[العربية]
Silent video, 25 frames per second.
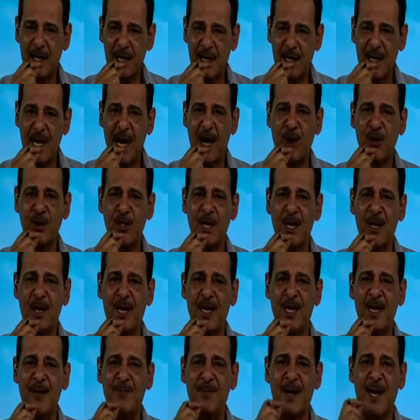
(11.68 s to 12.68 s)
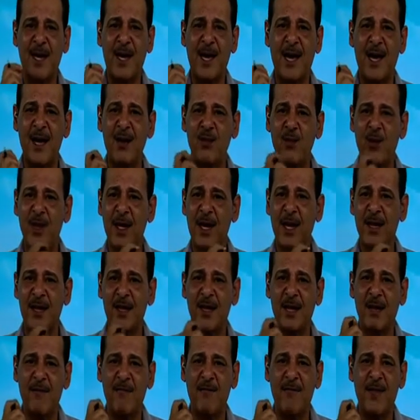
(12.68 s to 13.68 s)
ياخذ القليل من الخل
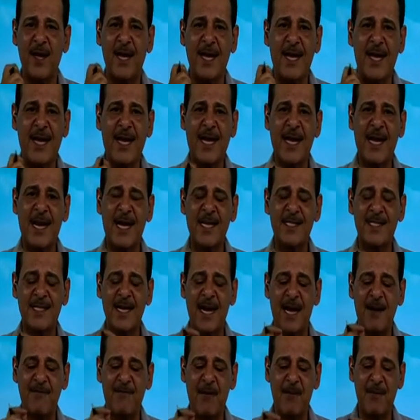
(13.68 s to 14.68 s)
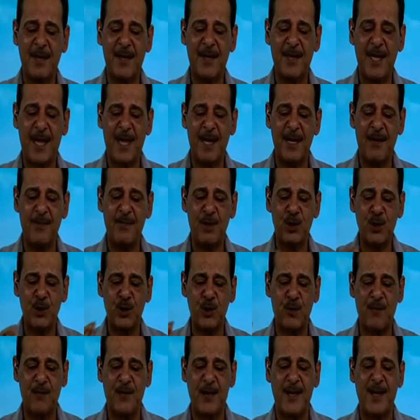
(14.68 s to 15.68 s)
وينظف الاسنان فبالتالي
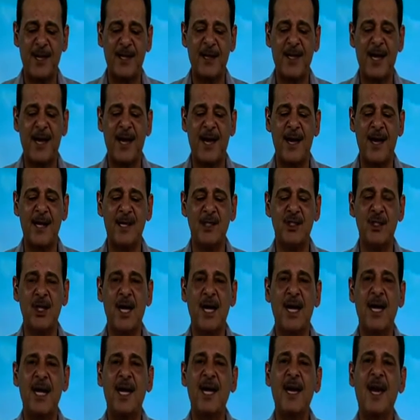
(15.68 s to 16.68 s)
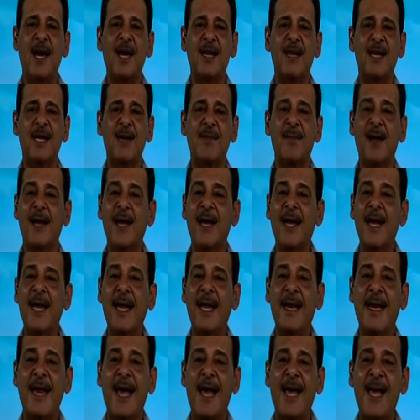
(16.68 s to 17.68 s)
بشوف النتائج العظيمه
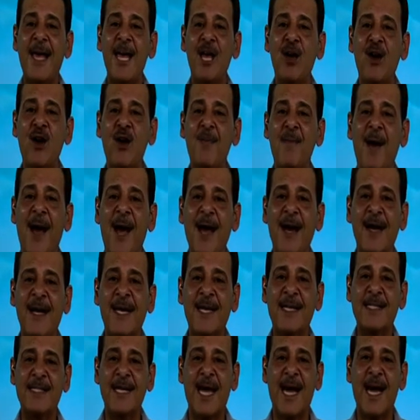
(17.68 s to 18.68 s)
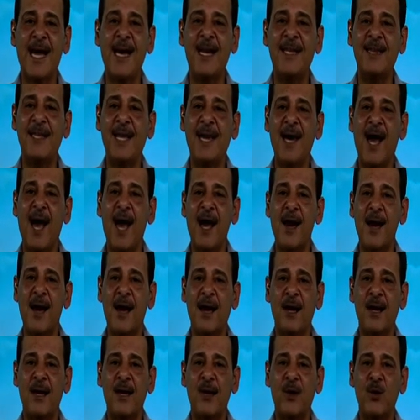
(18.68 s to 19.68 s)
ناهيكم عن ازاله
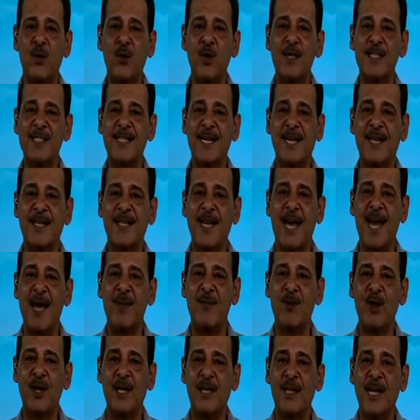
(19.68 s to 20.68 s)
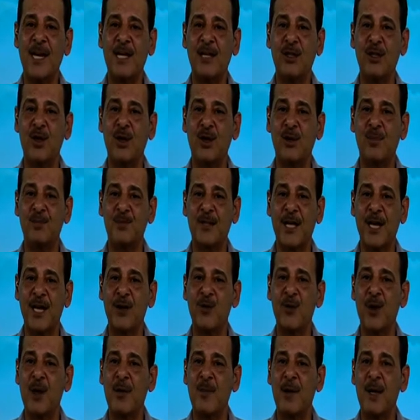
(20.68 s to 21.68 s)
العرق واستخدامه لتحت
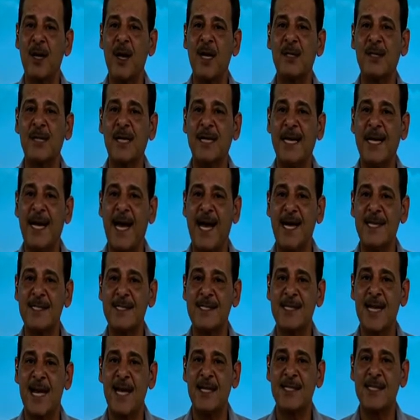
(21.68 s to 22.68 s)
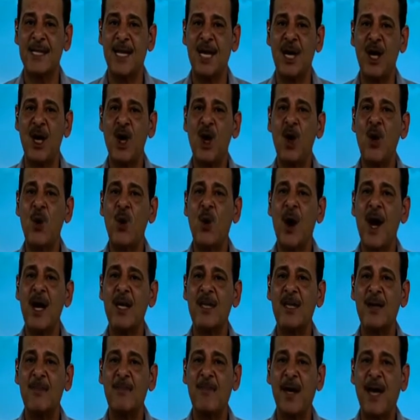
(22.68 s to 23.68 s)
الابطين والمناطق الحساسه
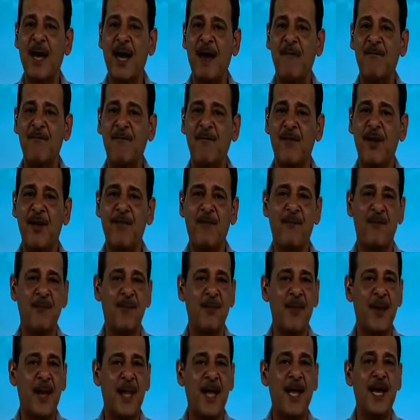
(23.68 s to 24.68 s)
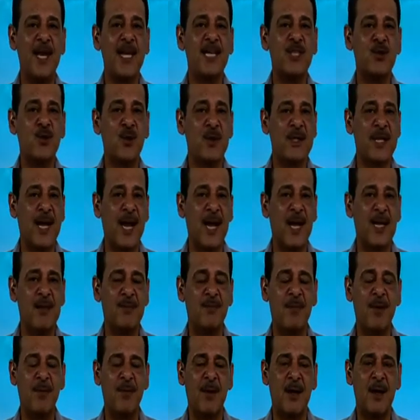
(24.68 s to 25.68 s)
وايضا بخفف
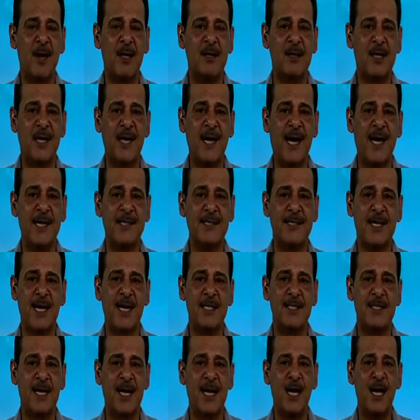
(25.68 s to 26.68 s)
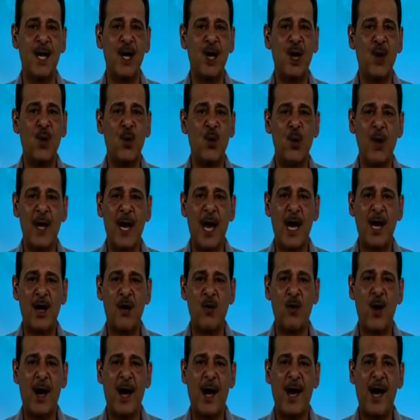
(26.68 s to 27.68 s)
الاسوداد بالمناطق الحساسه
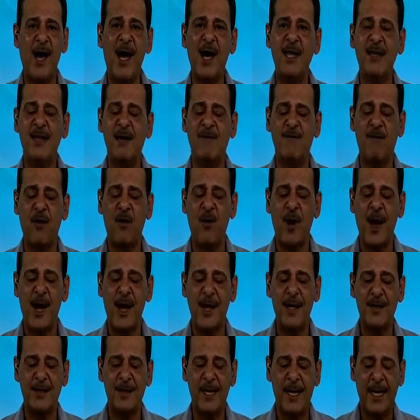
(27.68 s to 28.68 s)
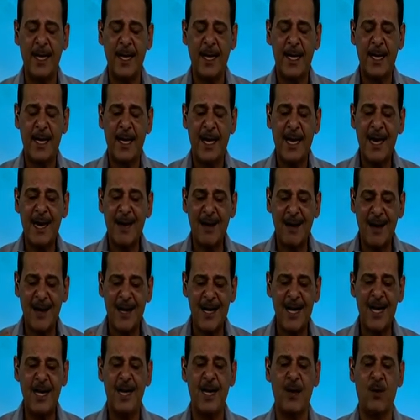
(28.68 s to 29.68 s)
والاكواع هذه الفوائد
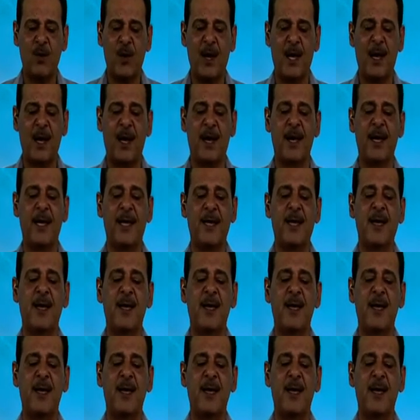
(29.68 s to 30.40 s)
القليله والله